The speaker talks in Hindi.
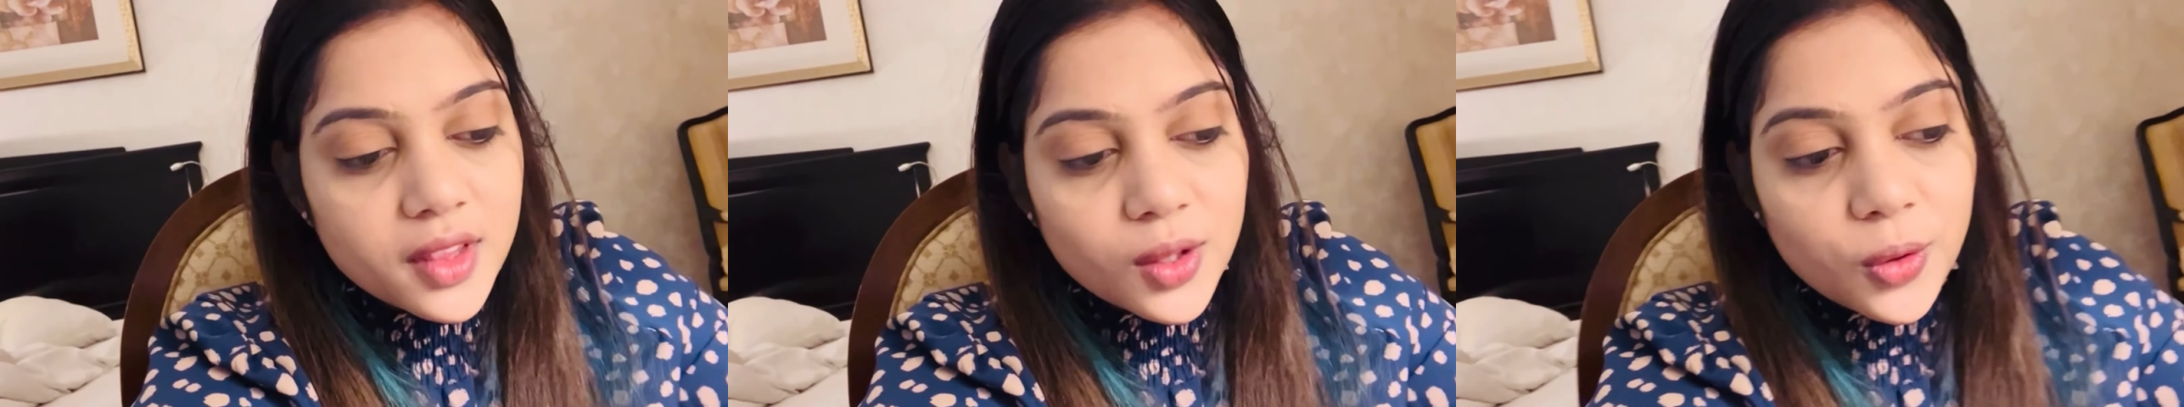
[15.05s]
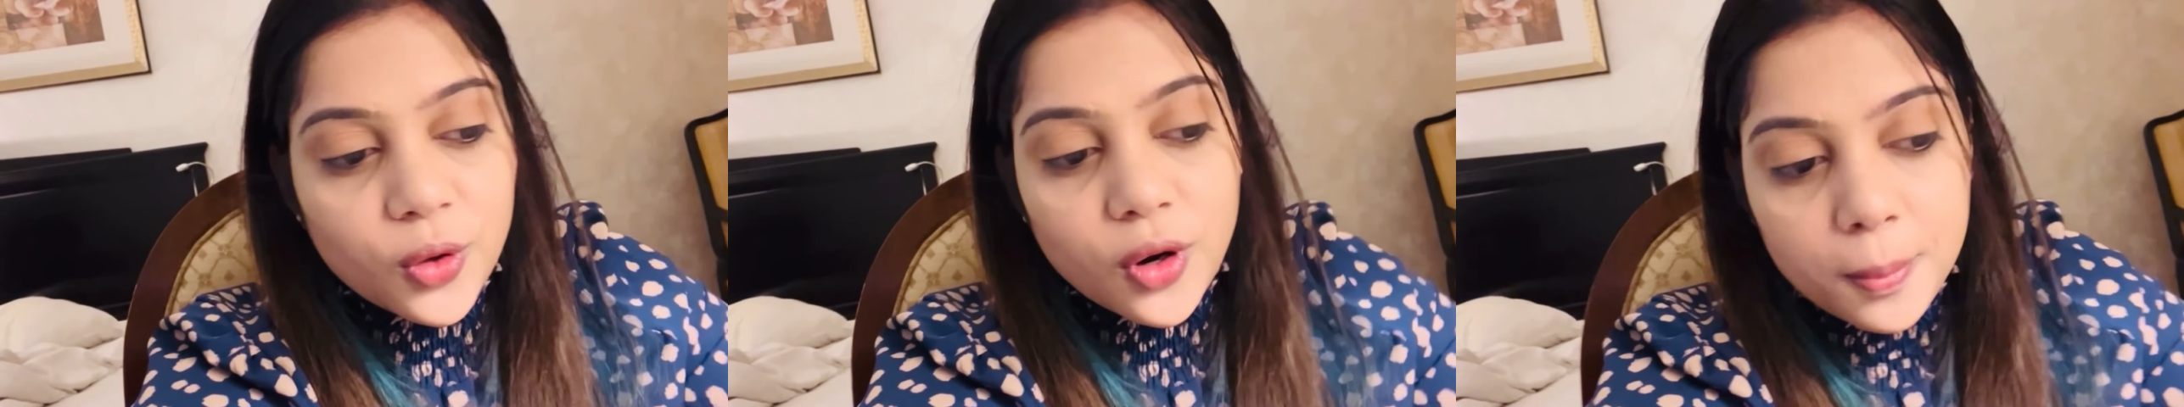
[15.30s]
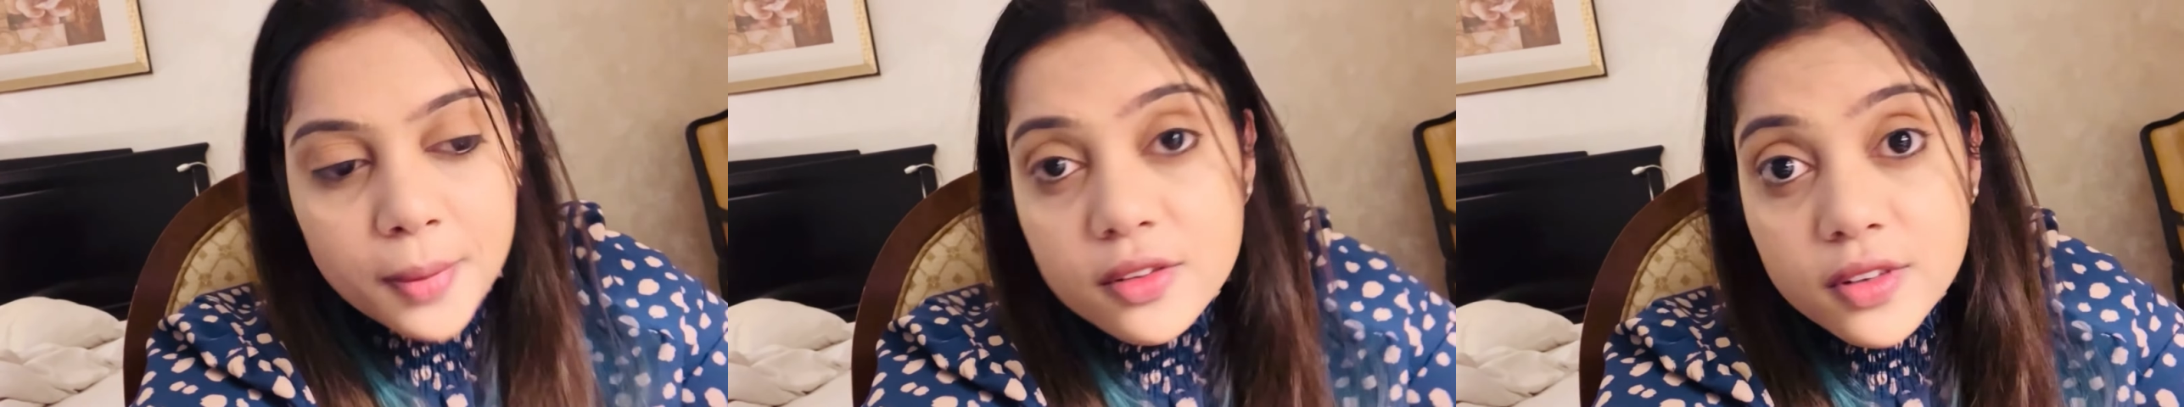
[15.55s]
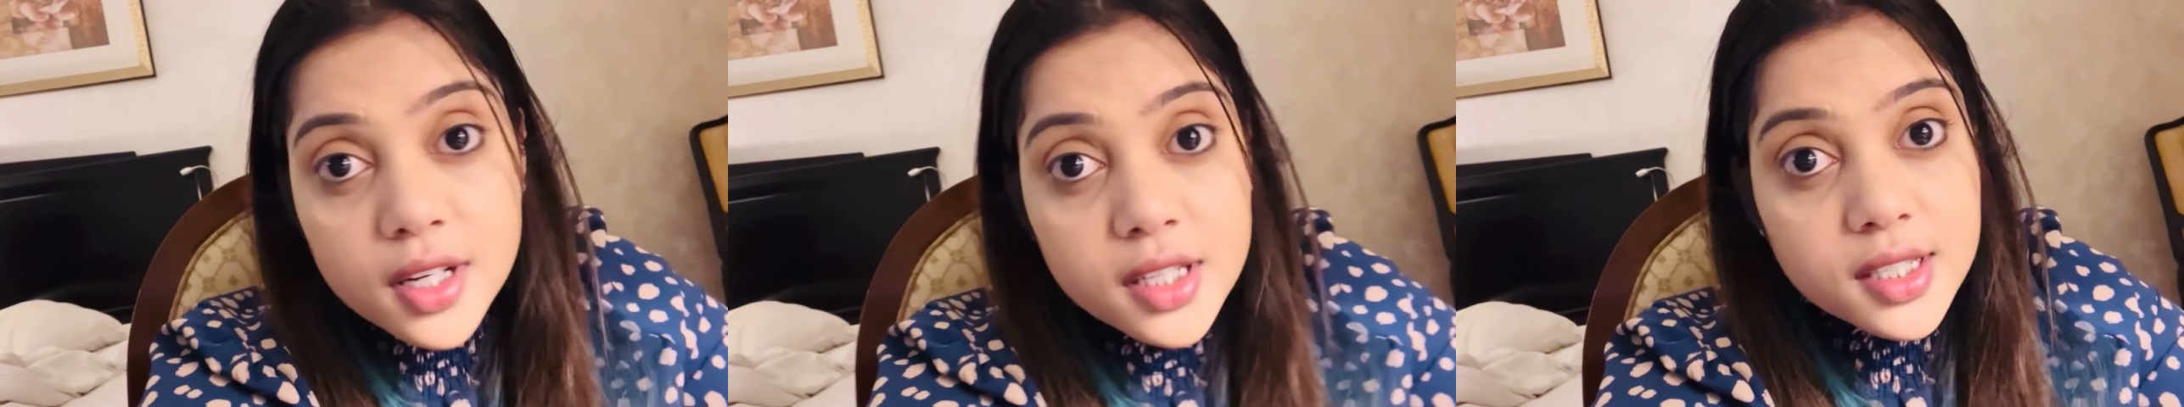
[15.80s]
तो ग्लोबल
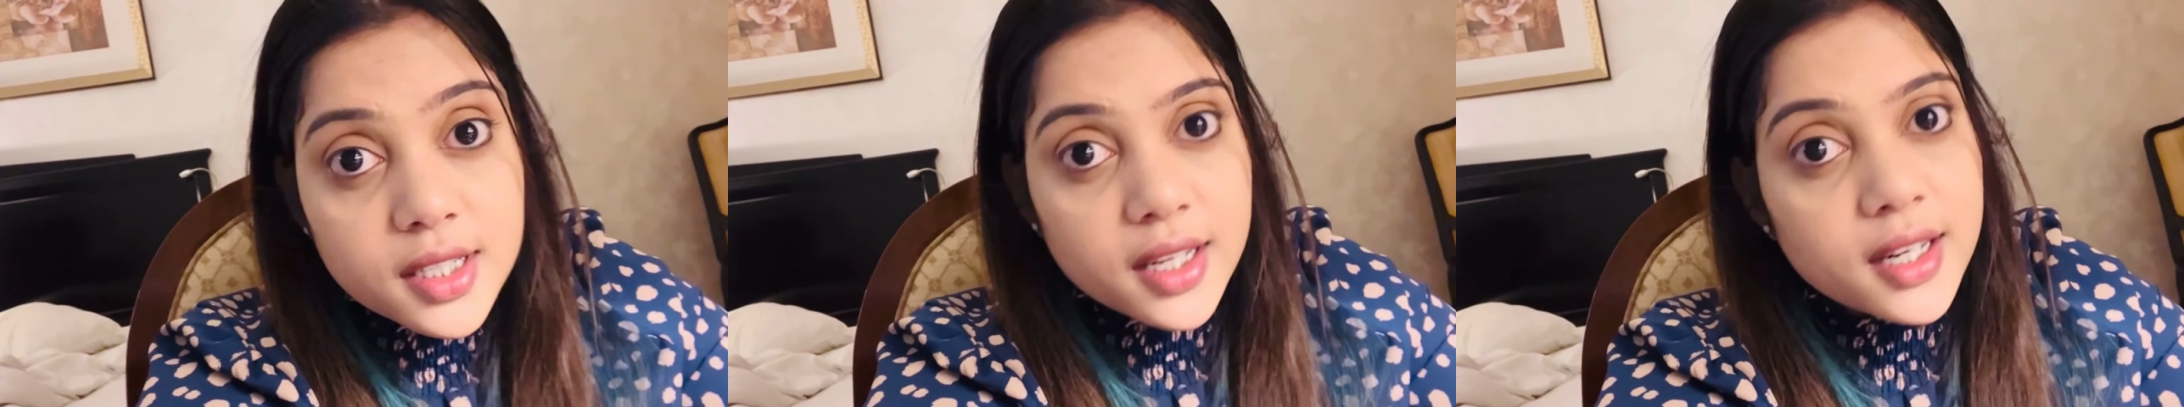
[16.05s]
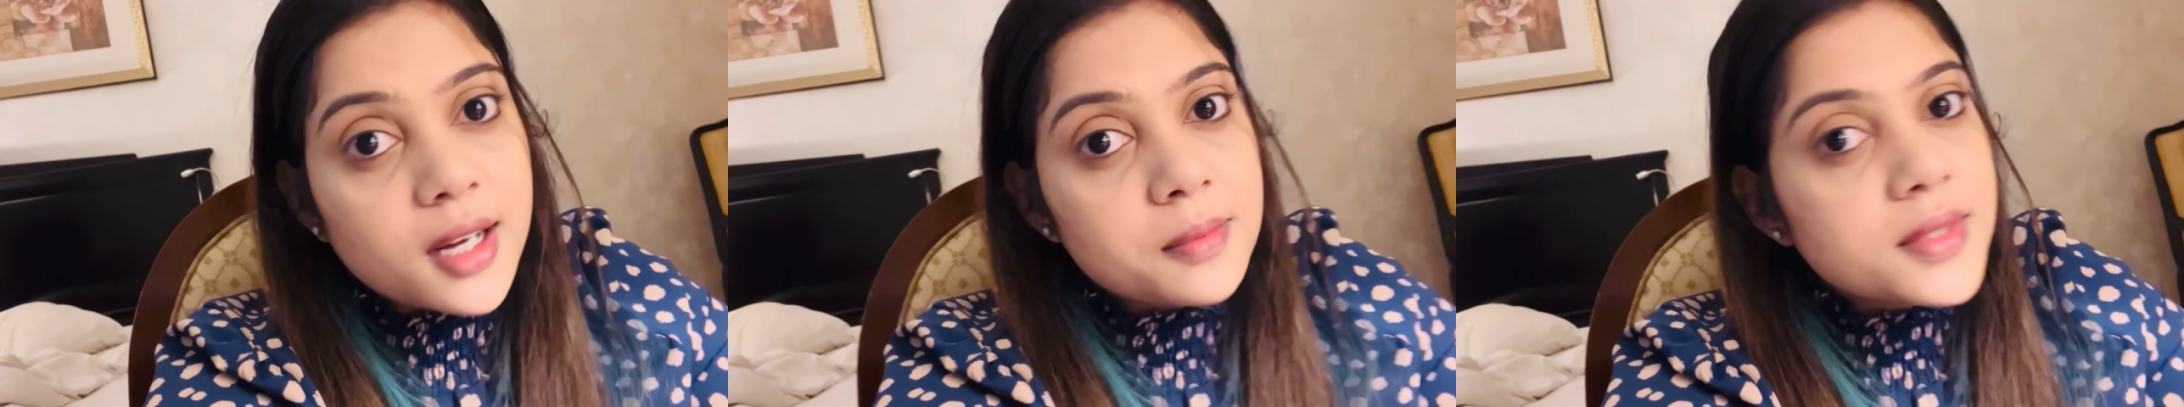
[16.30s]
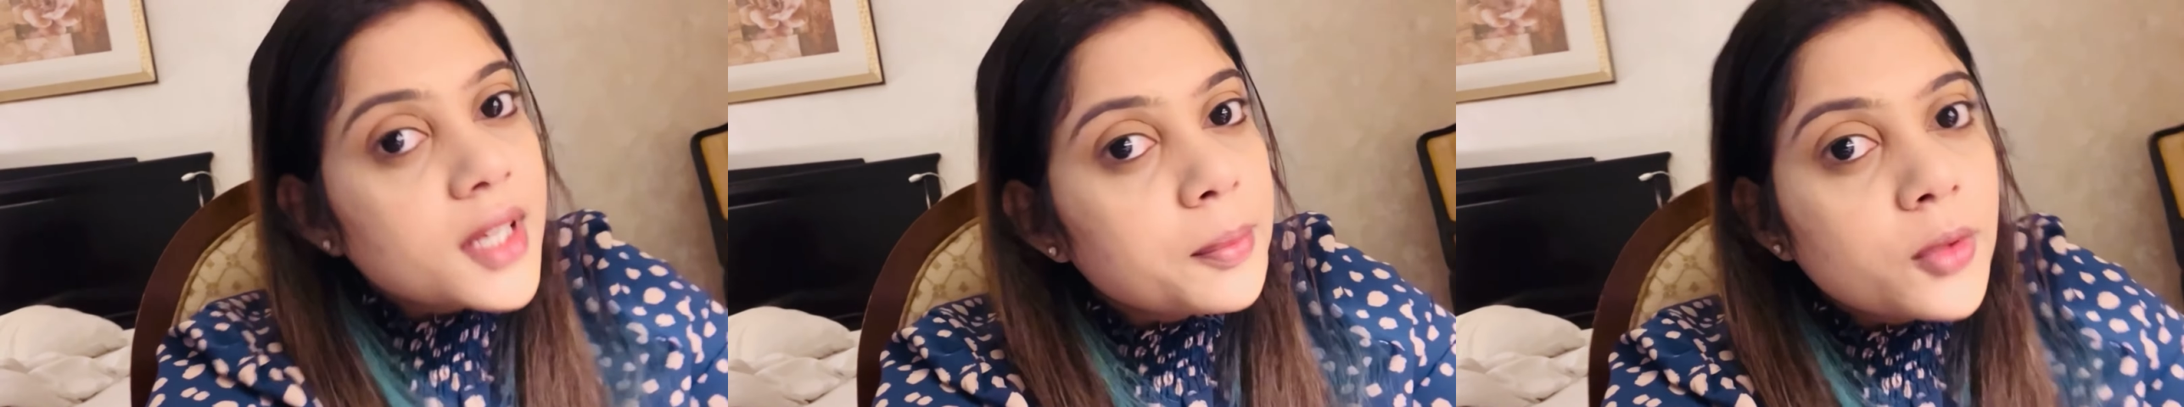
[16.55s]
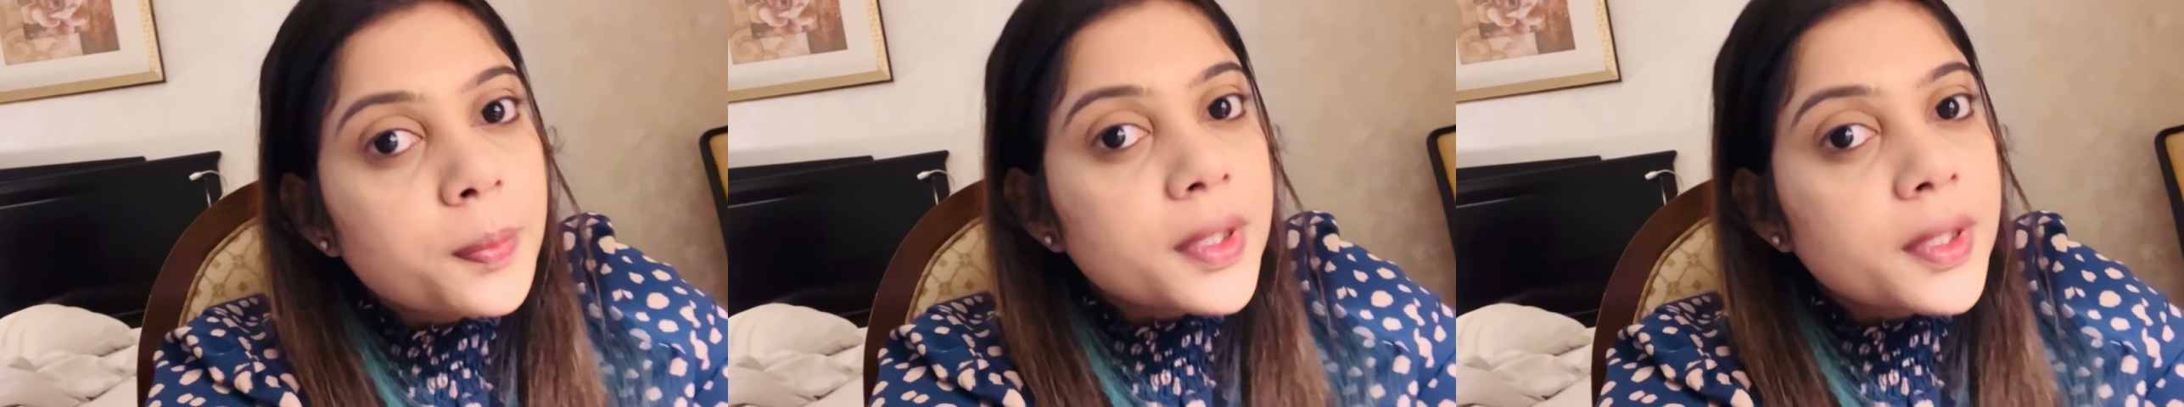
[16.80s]
विलेज के नाम से आपको